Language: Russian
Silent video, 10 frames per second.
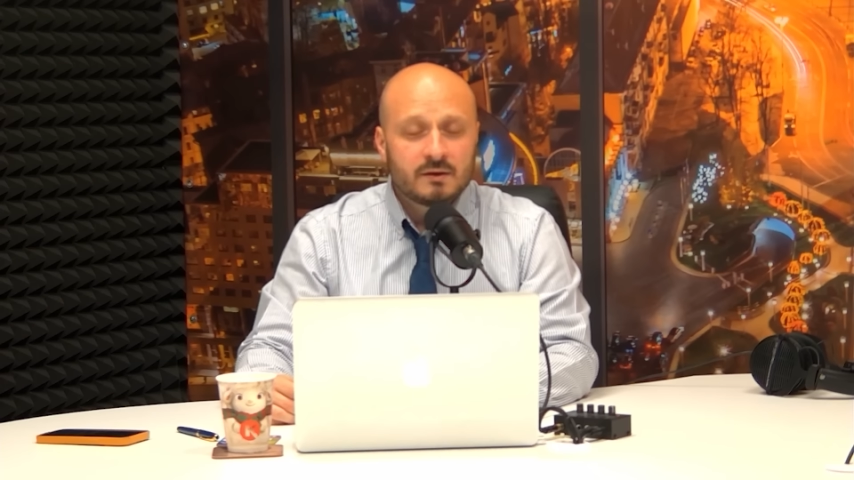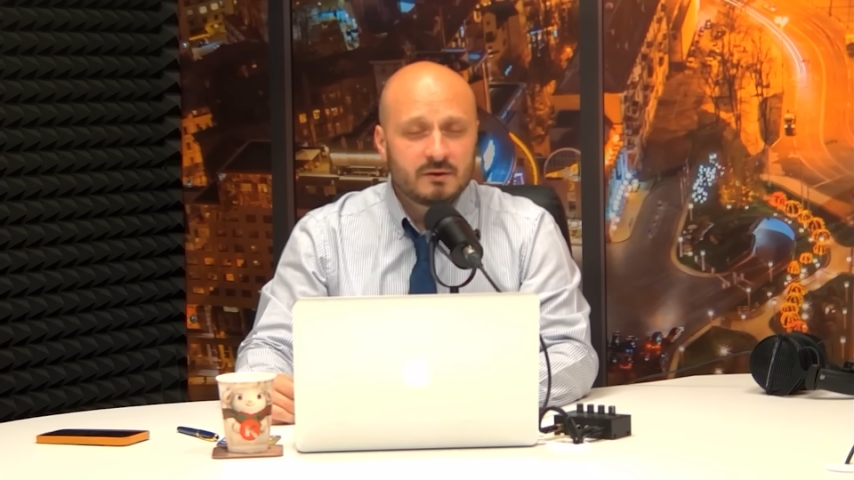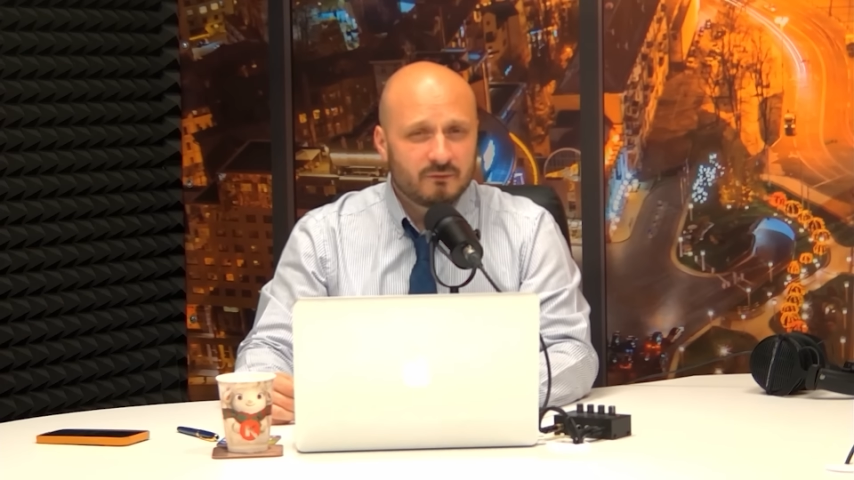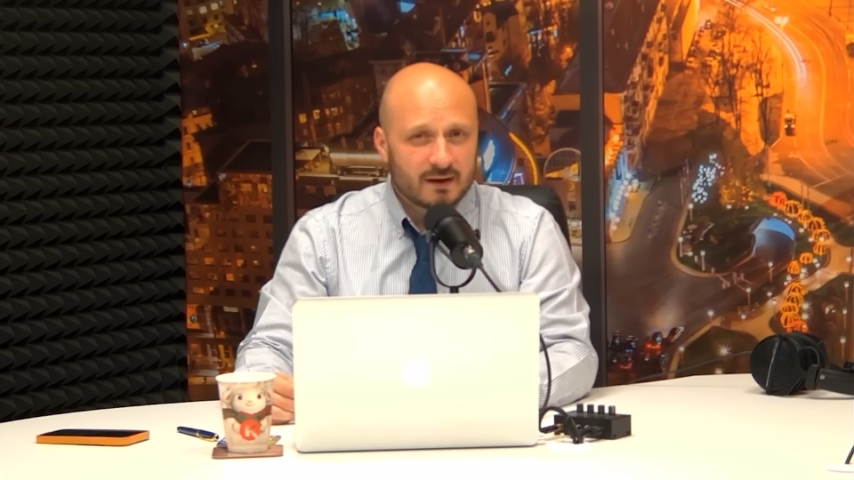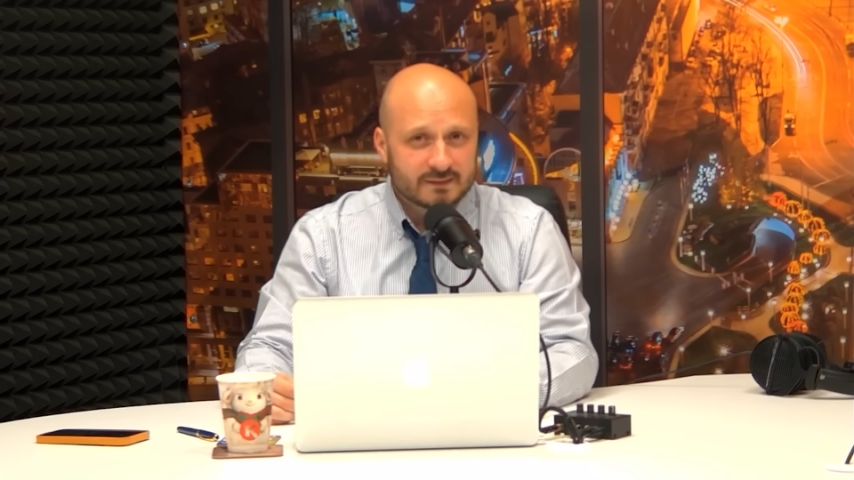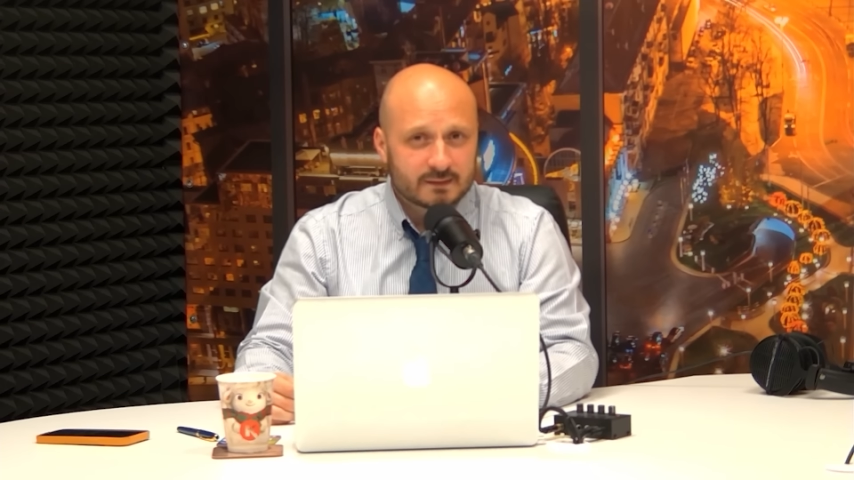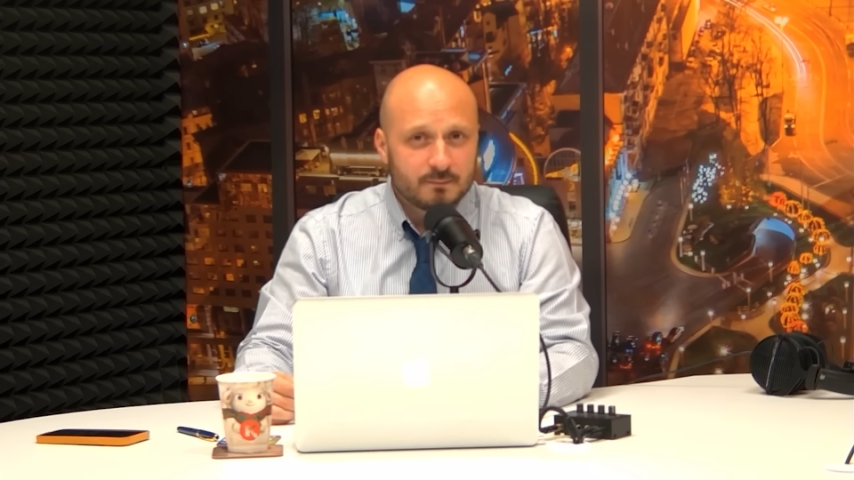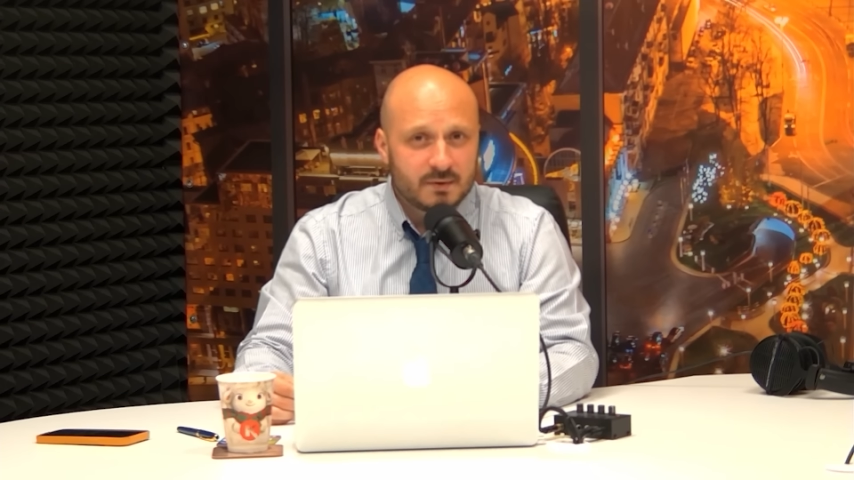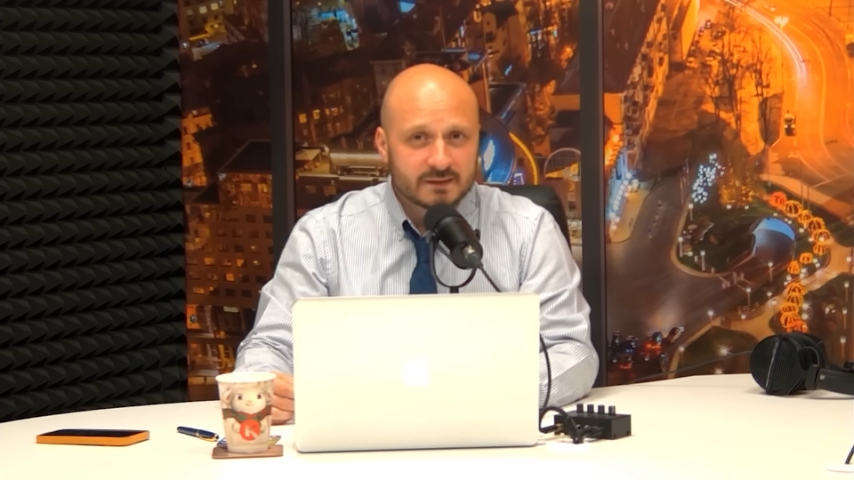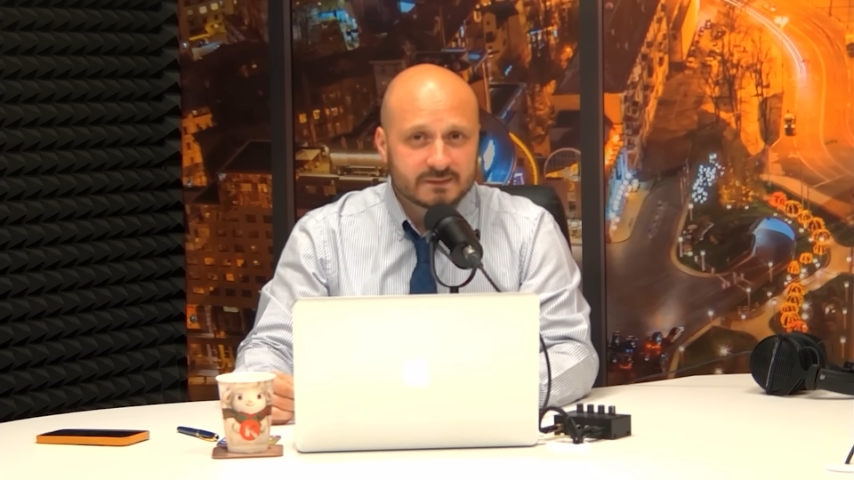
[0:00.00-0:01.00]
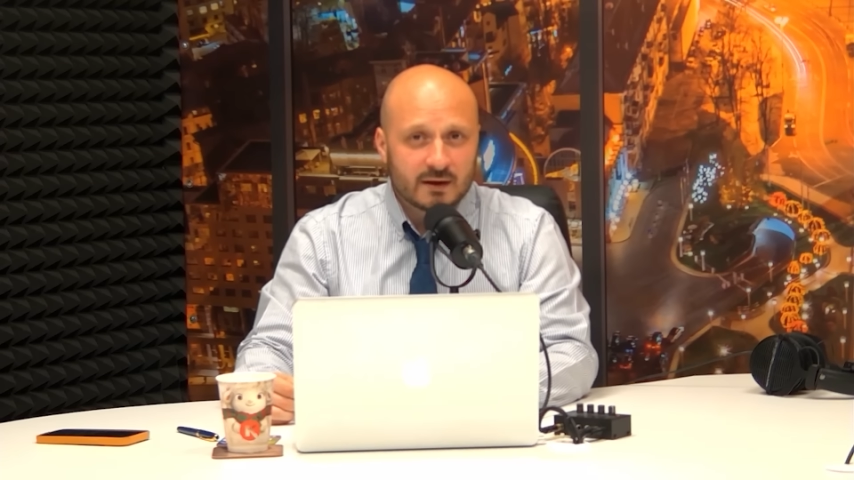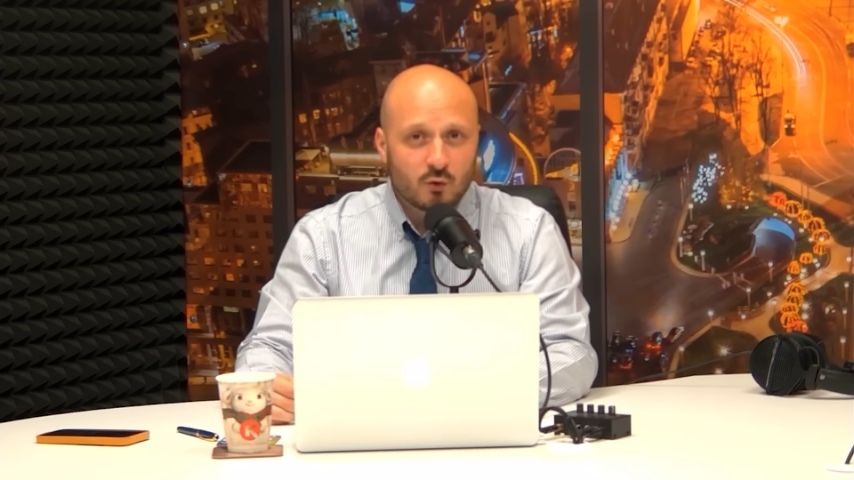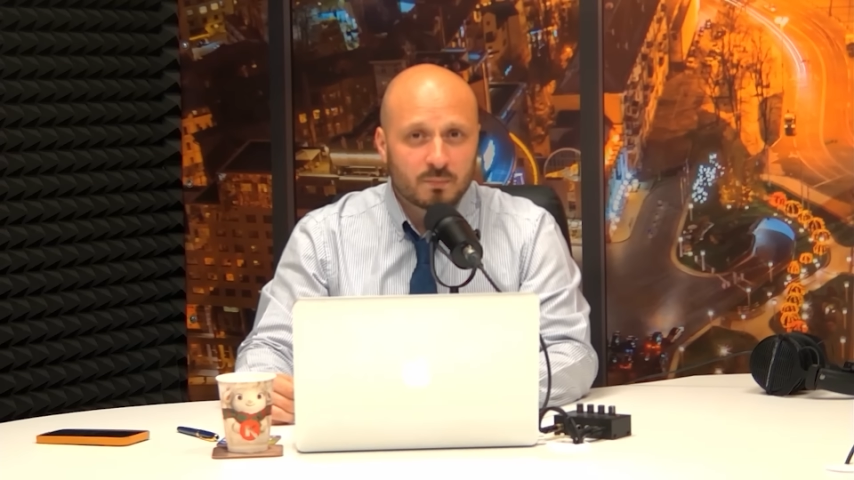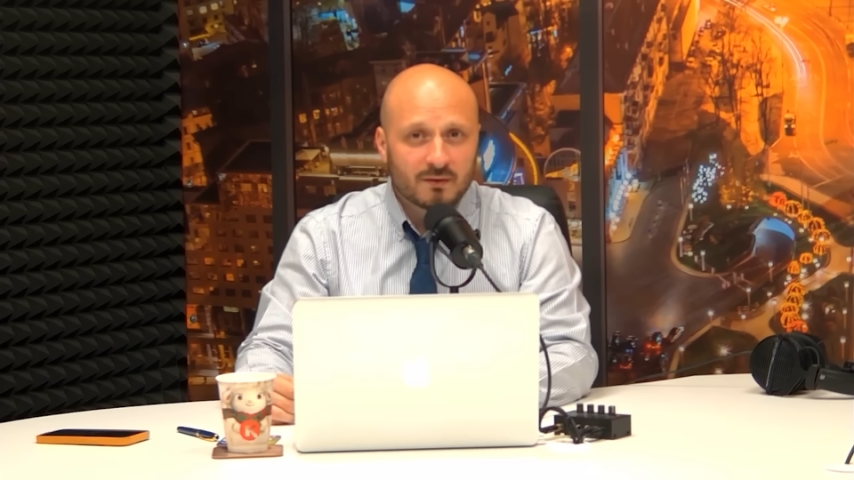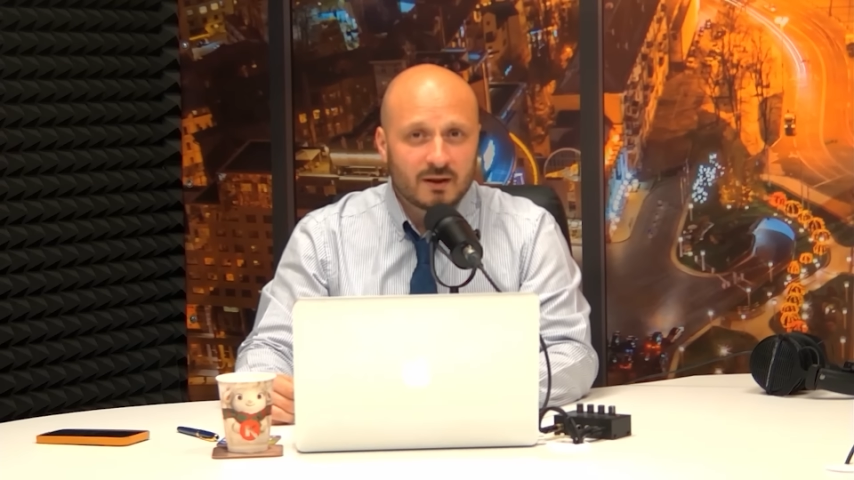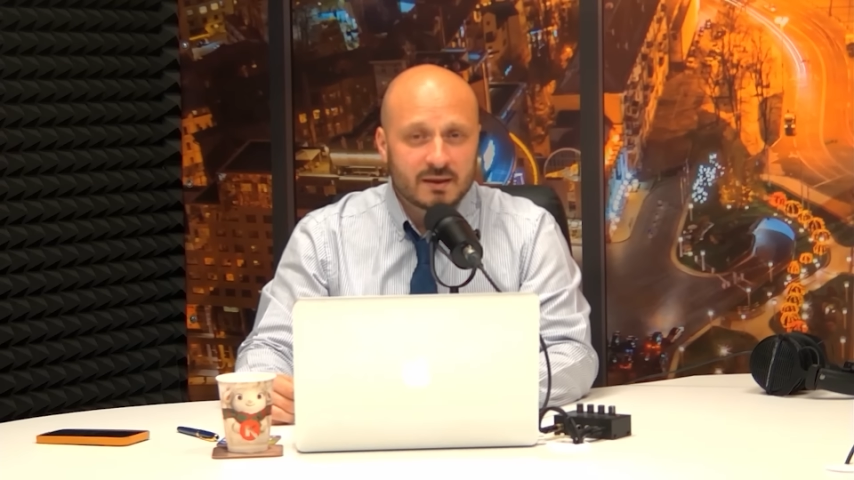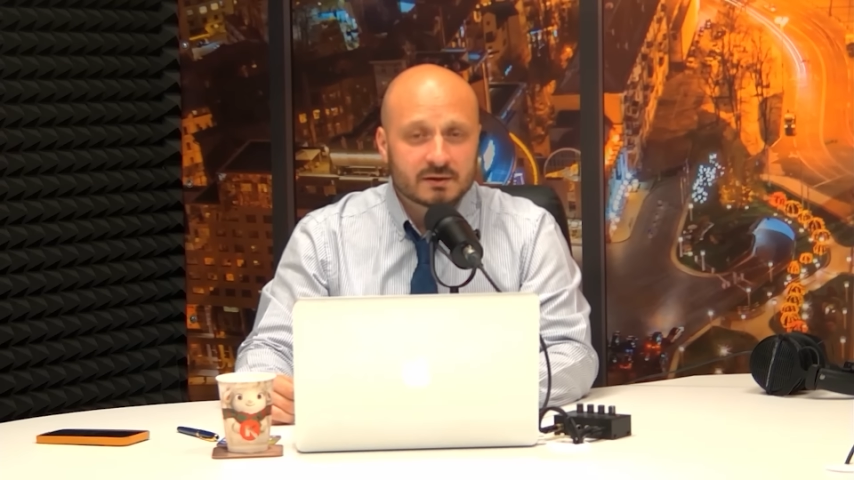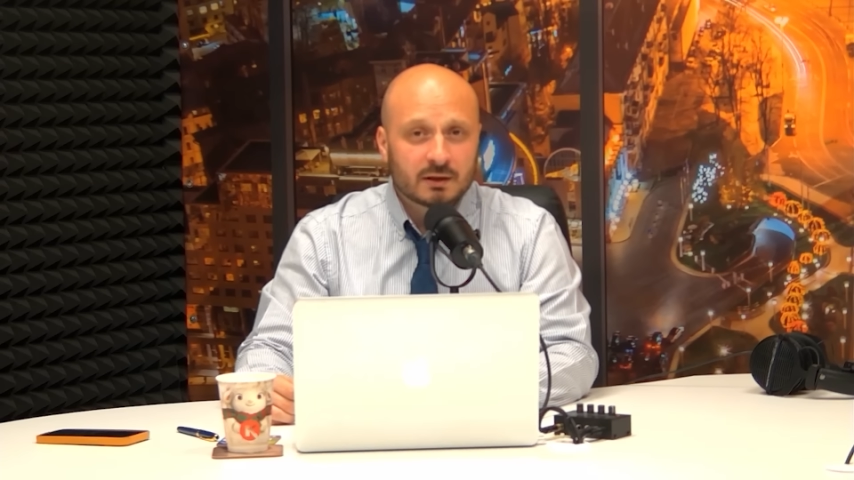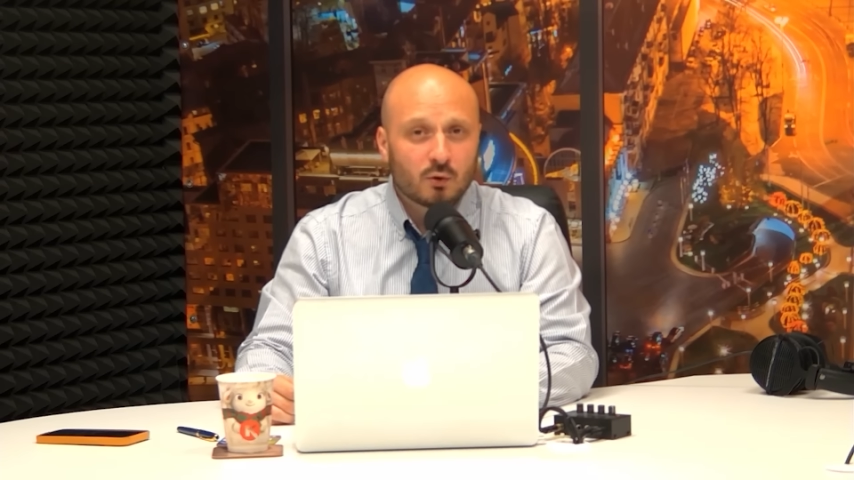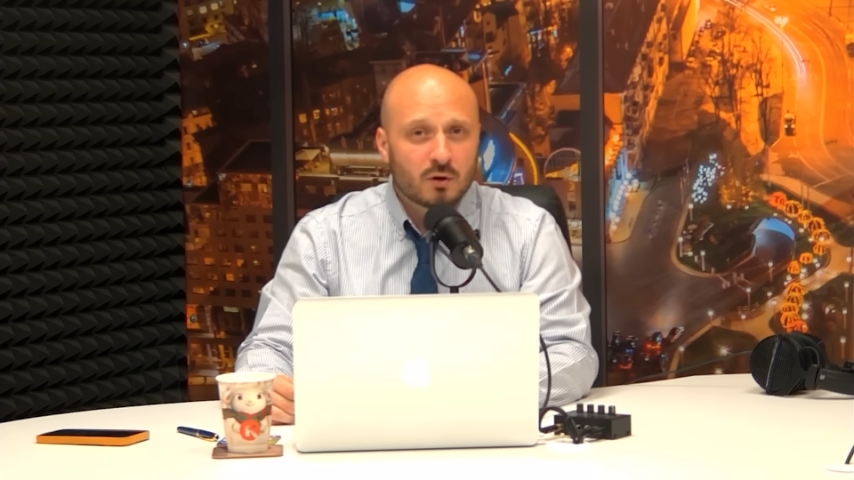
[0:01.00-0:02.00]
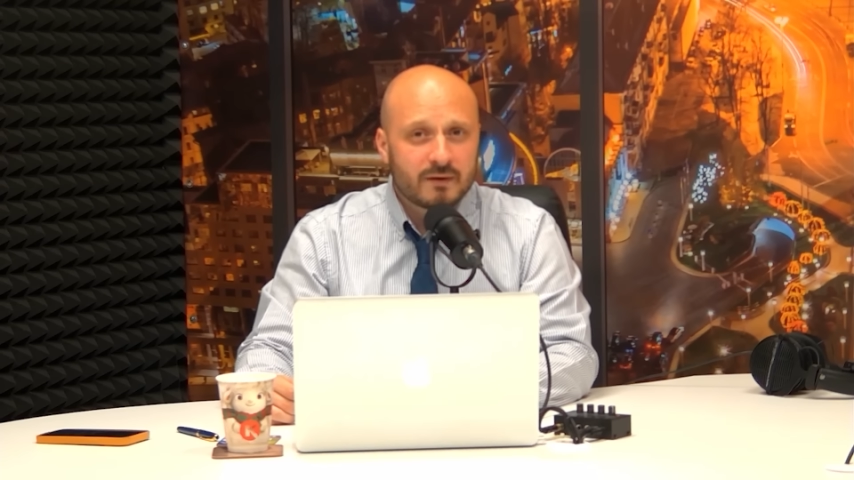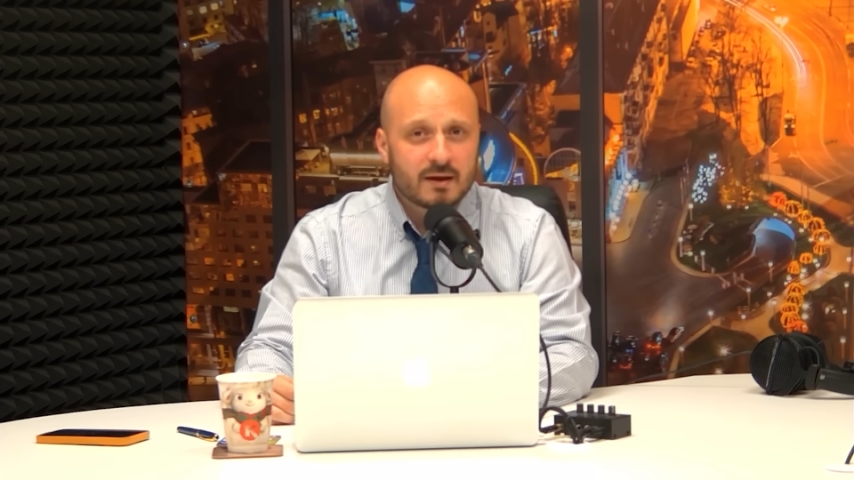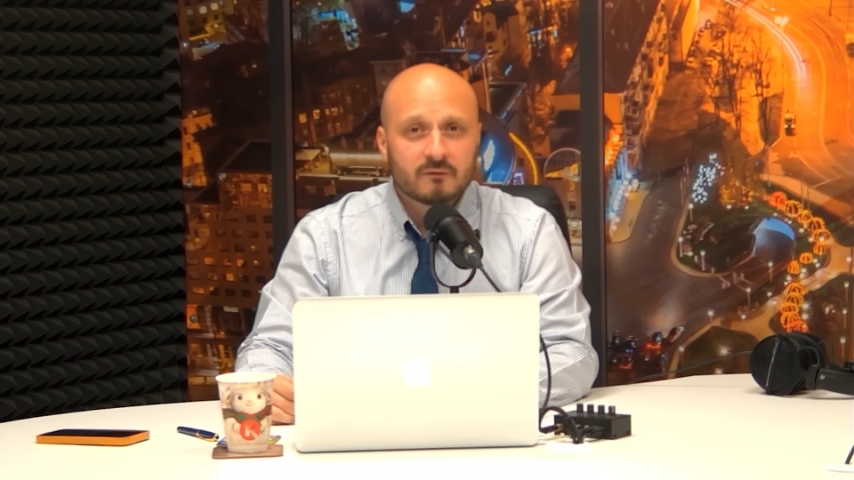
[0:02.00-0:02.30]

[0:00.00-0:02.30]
И вас местное управление налоговой